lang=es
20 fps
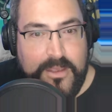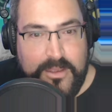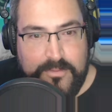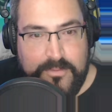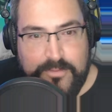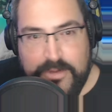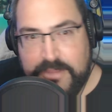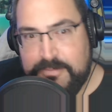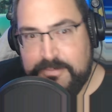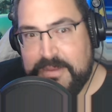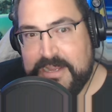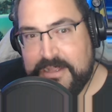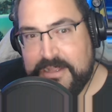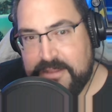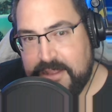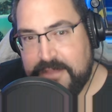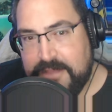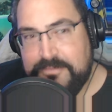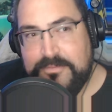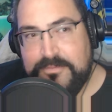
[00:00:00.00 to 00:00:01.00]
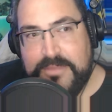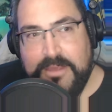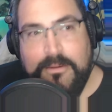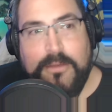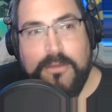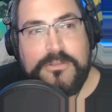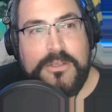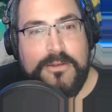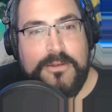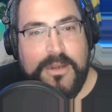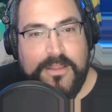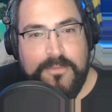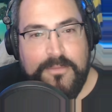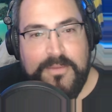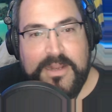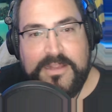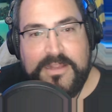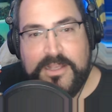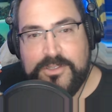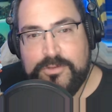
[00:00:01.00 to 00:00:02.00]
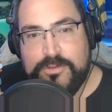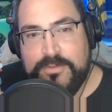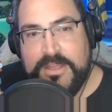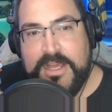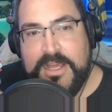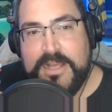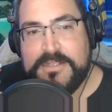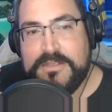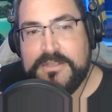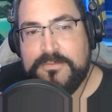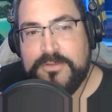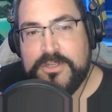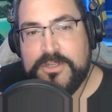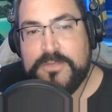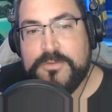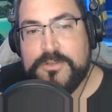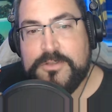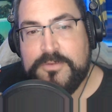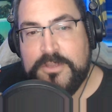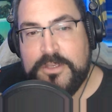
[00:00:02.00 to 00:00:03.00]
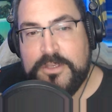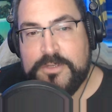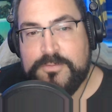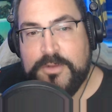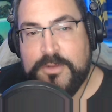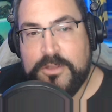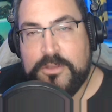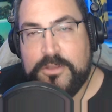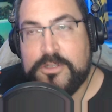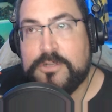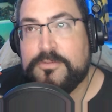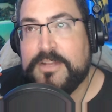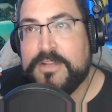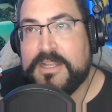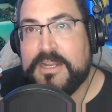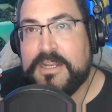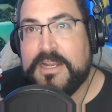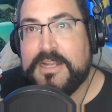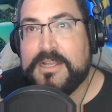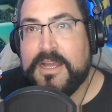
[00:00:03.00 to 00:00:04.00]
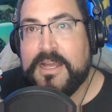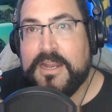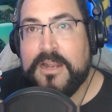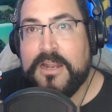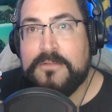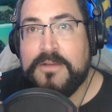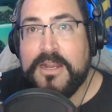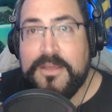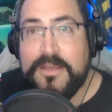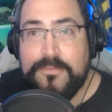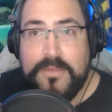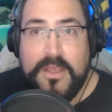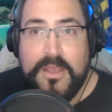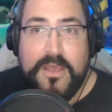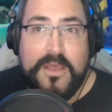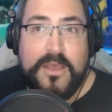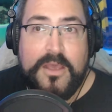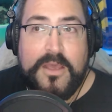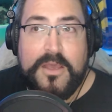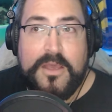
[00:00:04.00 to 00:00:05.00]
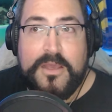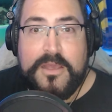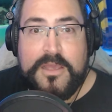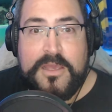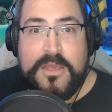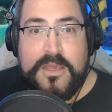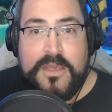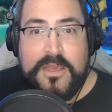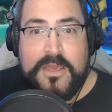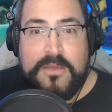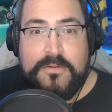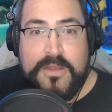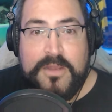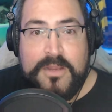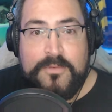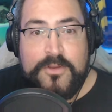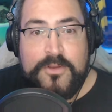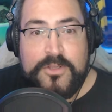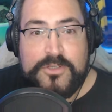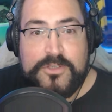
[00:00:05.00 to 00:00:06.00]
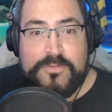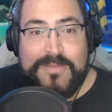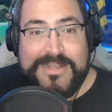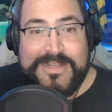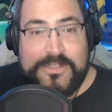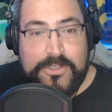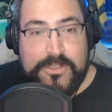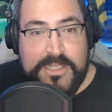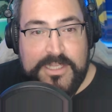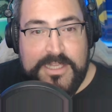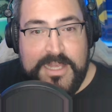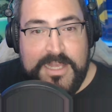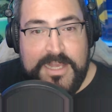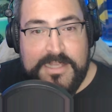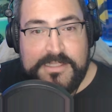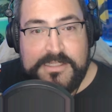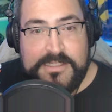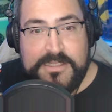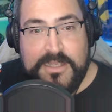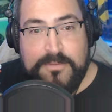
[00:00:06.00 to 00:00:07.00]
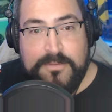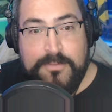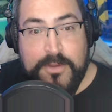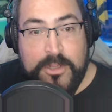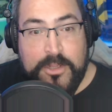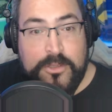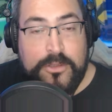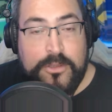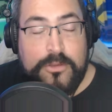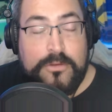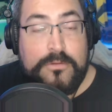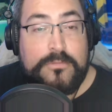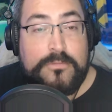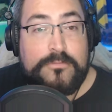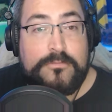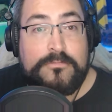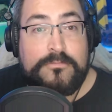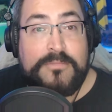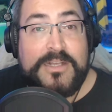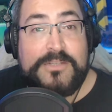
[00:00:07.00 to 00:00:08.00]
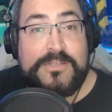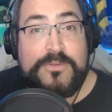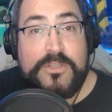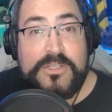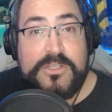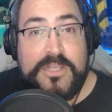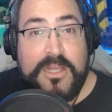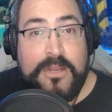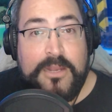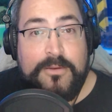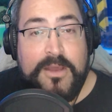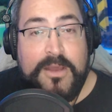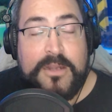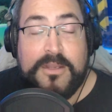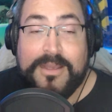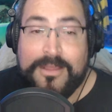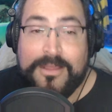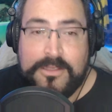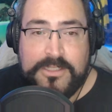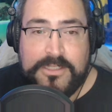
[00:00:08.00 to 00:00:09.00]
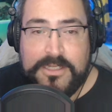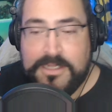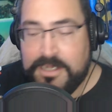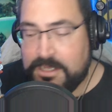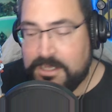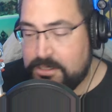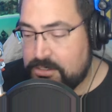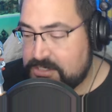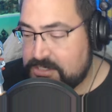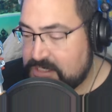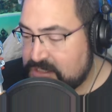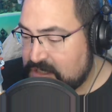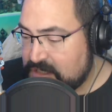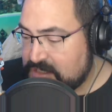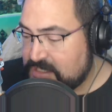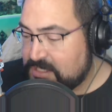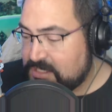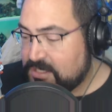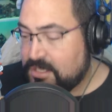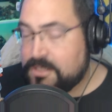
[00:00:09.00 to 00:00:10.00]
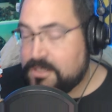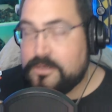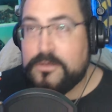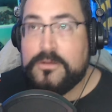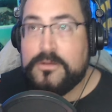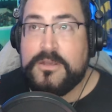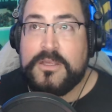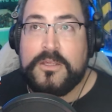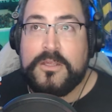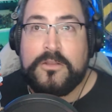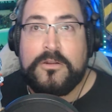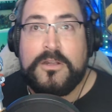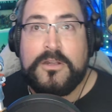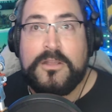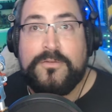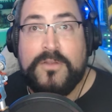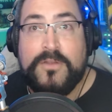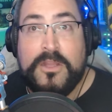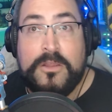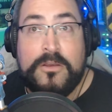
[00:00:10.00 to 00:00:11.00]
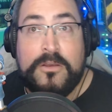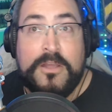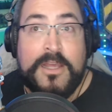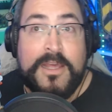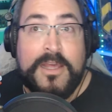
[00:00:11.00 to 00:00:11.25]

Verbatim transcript: Poned paleta. Que vamos a hablar de paletas húmedas en próximos vídeos pronto. Os los voy a traer al canal, ¿vale? Y veremos más cositas pronto. Más vídeos a grabar. Quedaos en el directo si estáis en el directo y si no en el diferido.